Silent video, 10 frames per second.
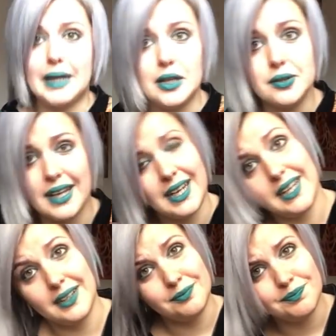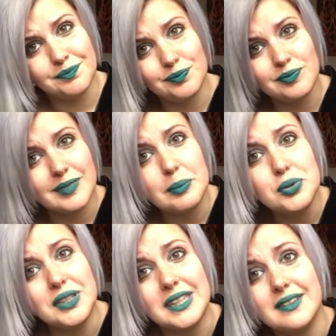bello da, da
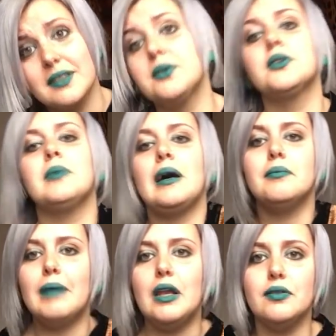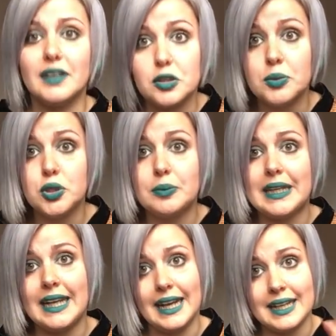boutique, secondo me, bello, fatto molto
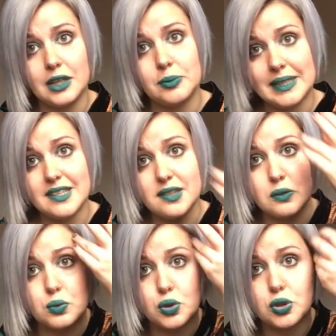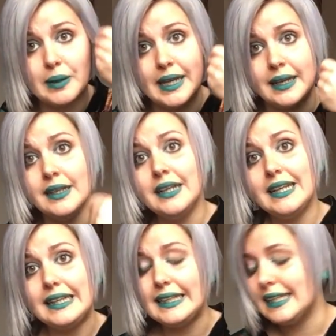bene, anche come tessuto, come
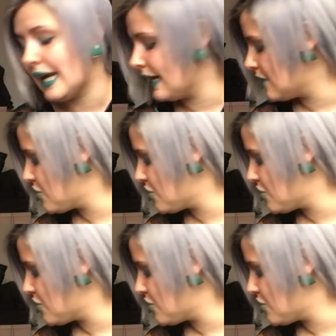linea,